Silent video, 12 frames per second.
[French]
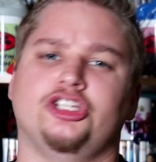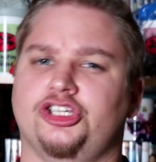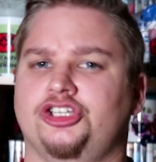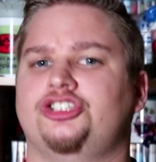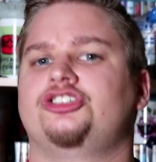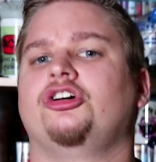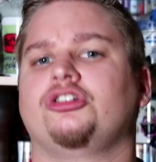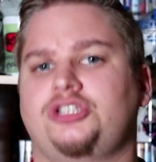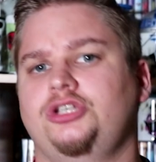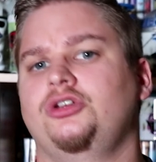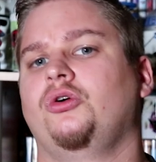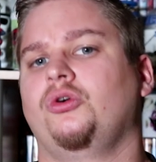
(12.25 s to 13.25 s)
qui est
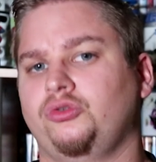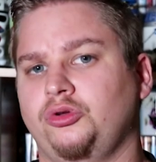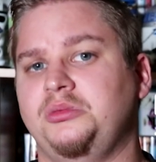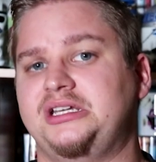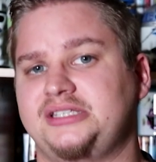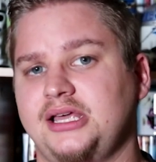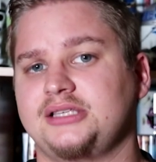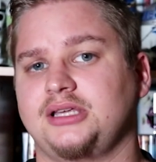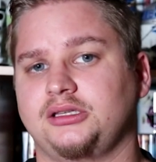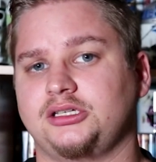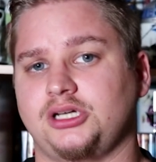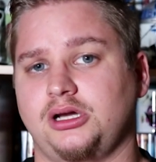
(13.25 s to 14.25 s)
sorti en 2016
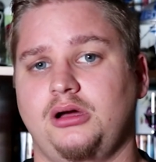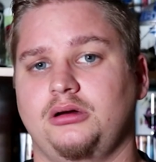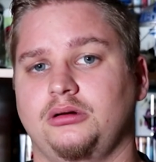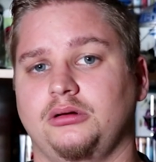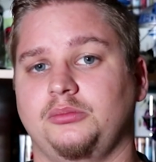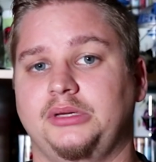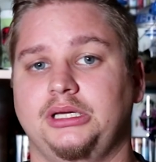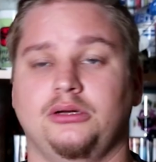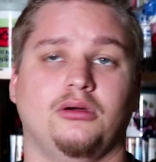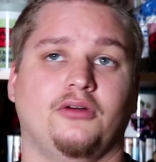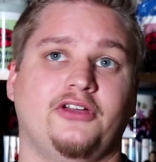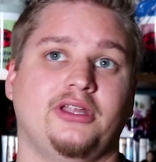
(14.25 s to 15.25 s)
hein, déjà, euh, mais
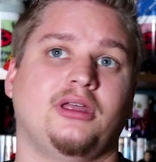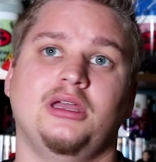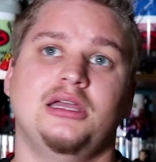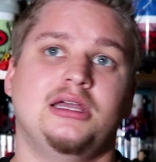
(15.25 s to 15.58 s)
euh, en fait,